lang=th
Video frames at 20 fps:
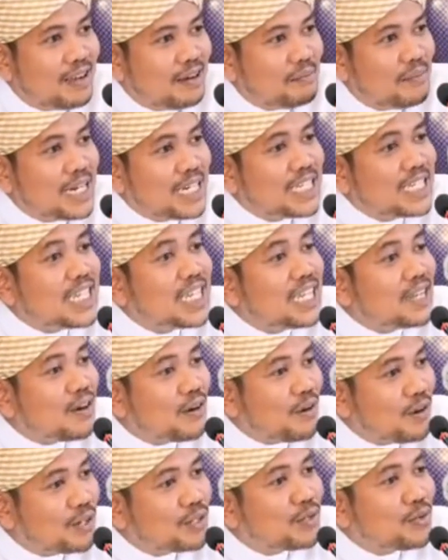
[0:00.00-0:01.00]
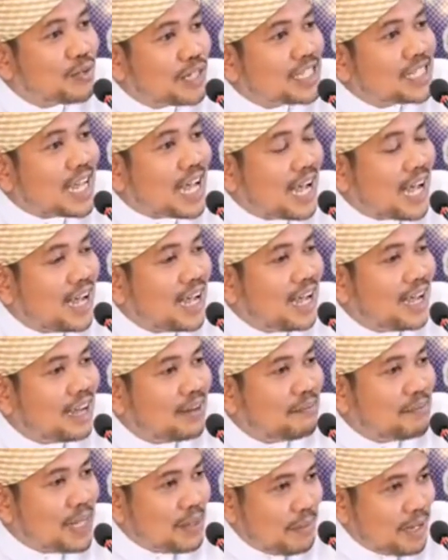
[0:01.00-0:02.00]
บัญชีของคนถูกอิจฉา
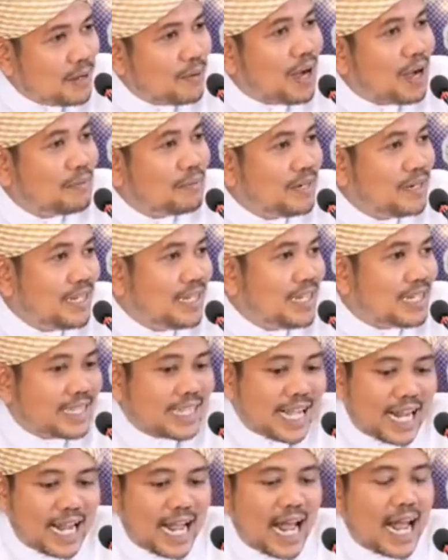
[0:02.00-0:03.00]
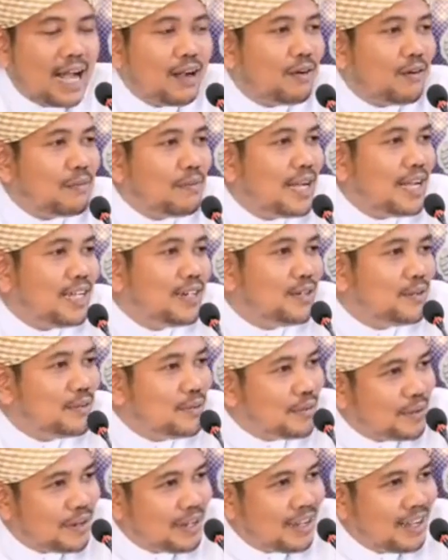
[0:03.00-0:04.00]
ไม่มีความดีแต่กางออกมาให้ดู
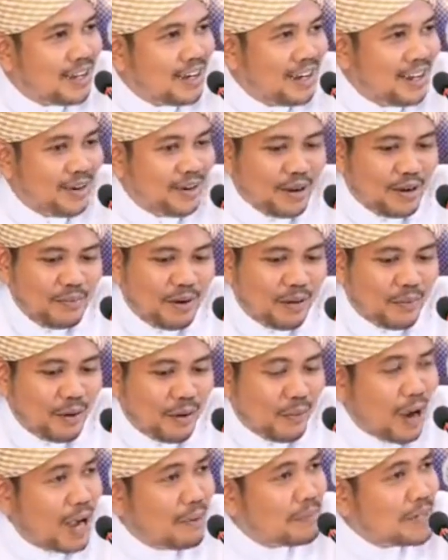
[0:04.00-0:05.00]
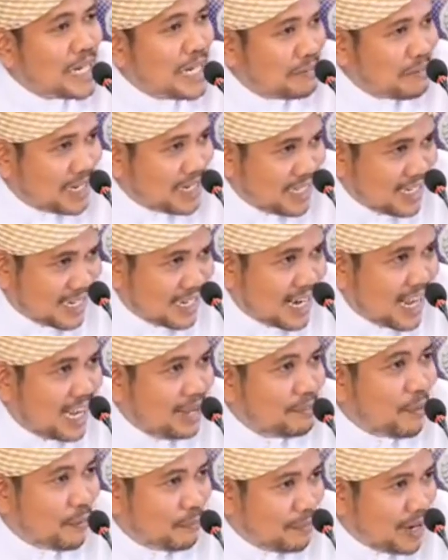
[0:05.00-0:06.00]
แล้วก็บอกว่าความดีมาจากไหน
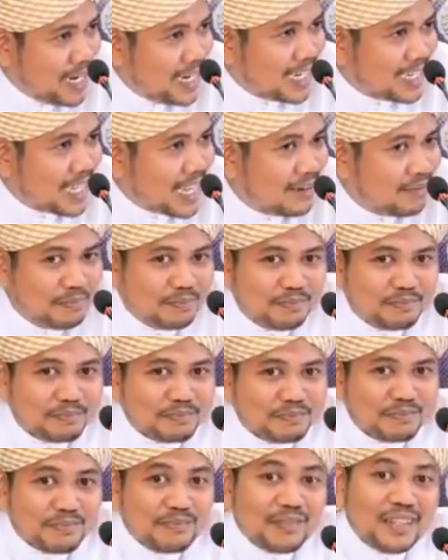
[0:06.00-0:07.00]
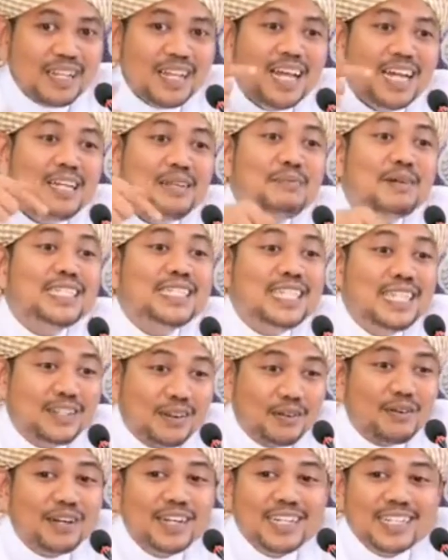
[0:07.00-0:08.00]
ผมไม่ได้ทำอันนี้บัญชีข
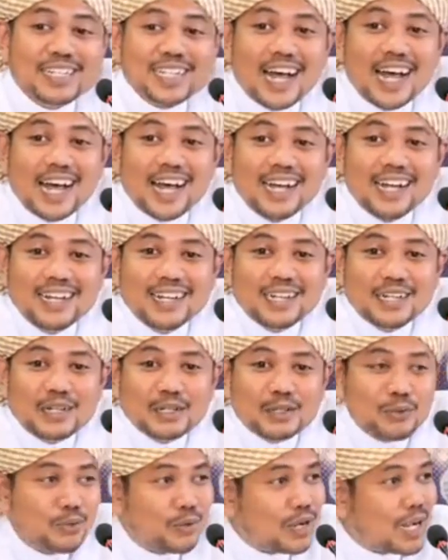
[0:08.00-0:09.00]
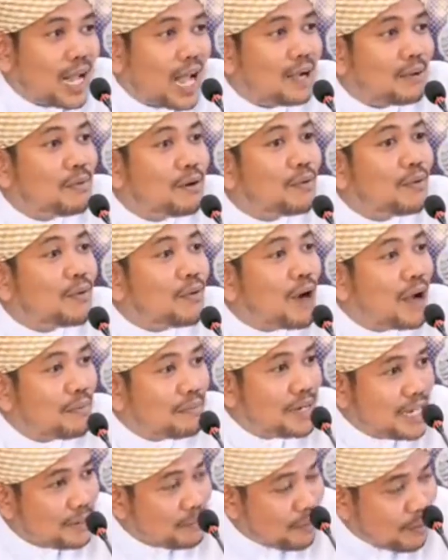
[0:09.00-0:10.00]
องคนอิจฉาถูกกางบอกว่าความ
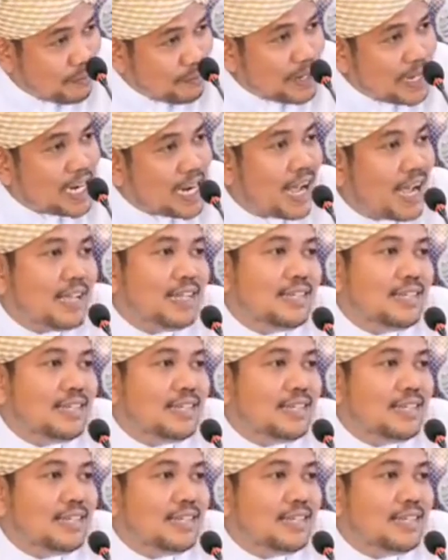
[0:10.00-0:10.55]
ดีผมไปไหน